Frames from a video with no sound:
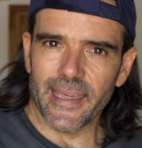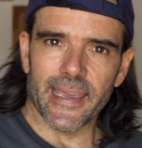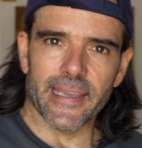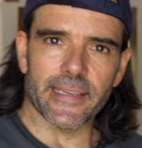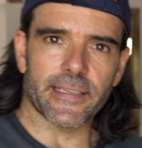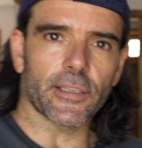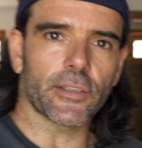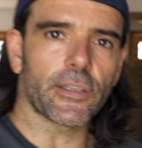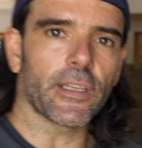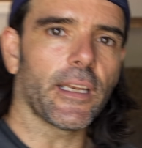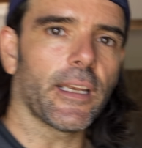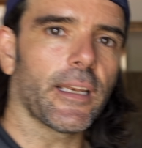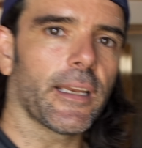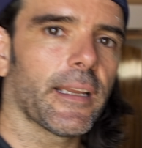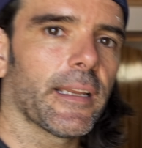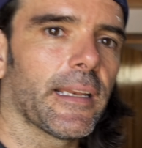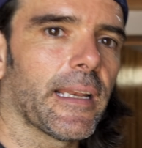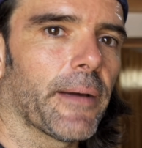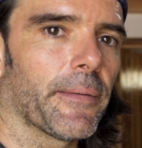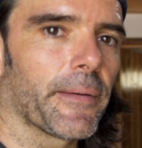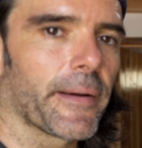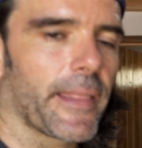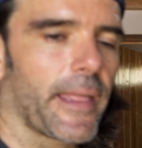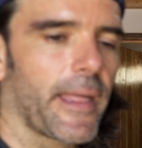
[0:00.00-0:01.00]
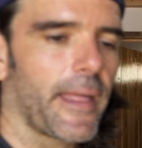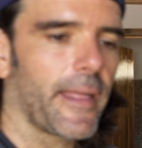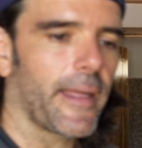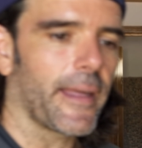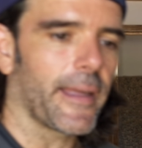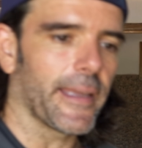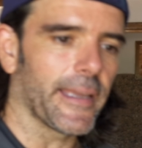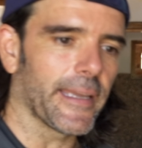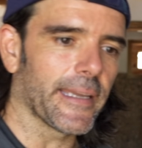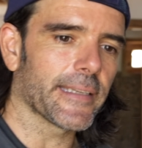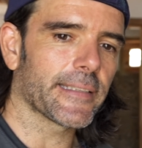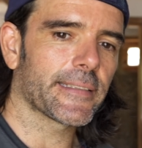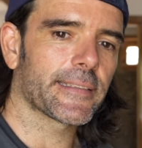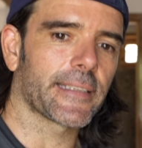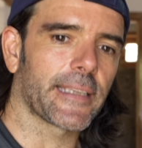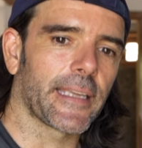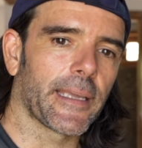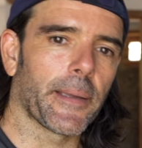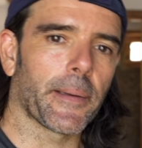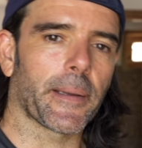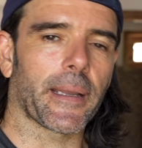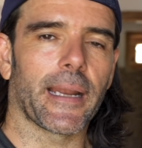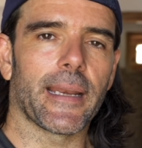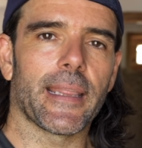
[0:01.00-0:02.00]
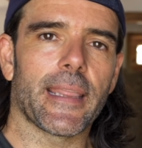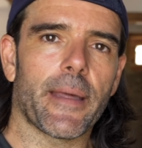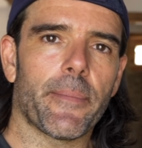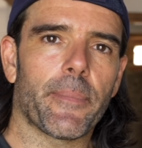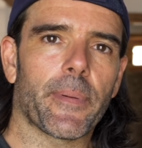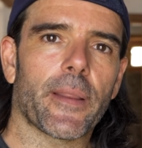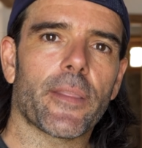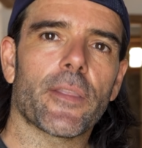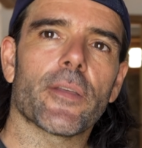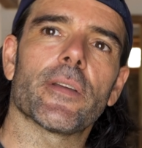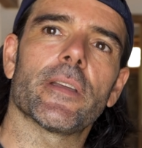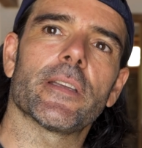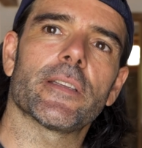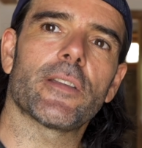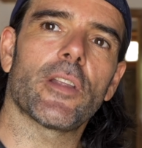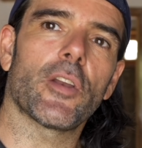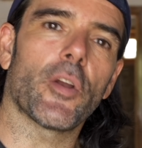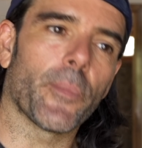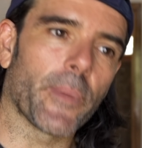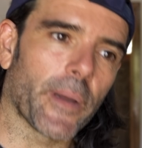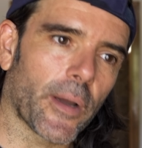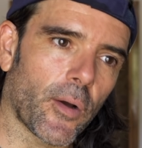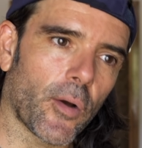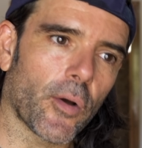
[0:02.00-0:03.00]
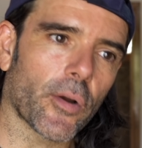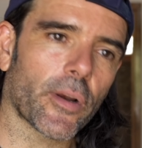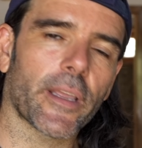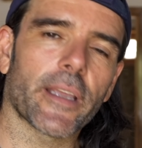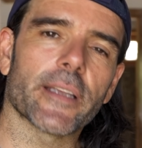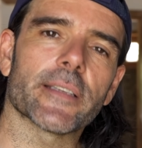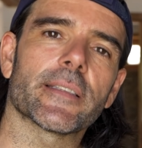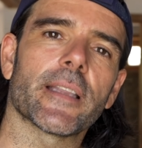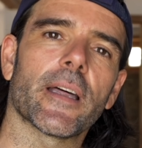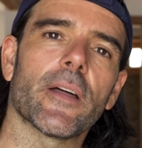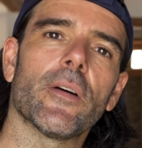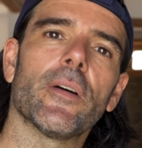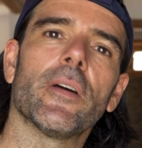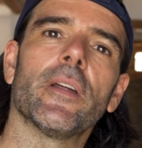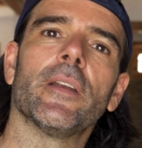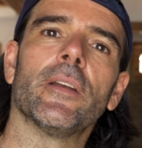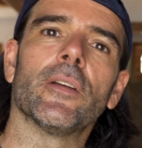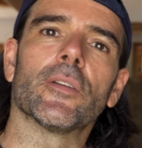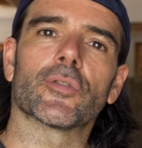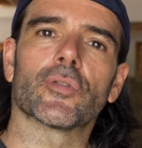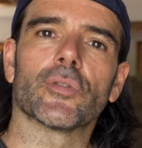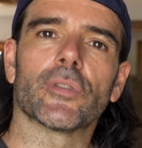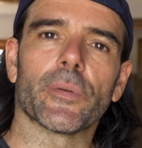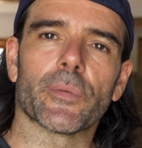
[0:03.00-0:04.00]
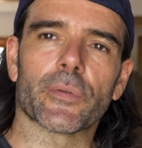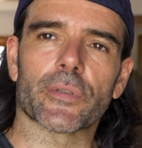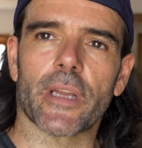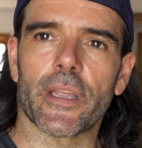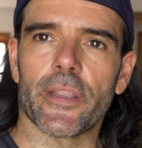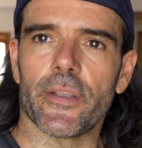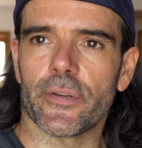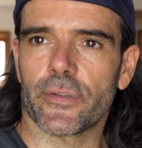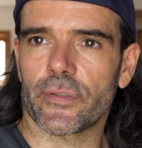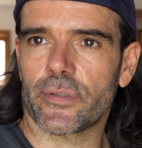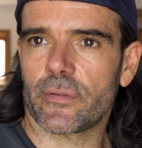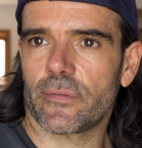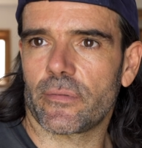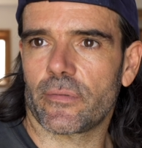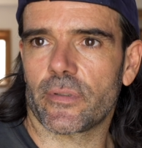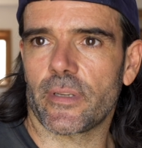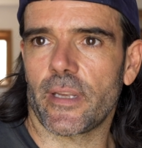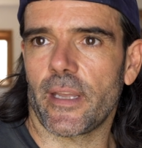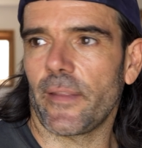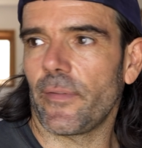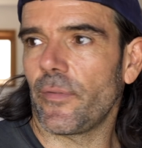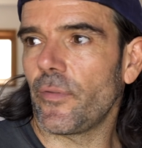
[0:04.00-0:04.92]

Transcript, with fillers: Este hotel, la verdad, es que calidad-precio es de lo mejor que he estado en los últimos años. O sea,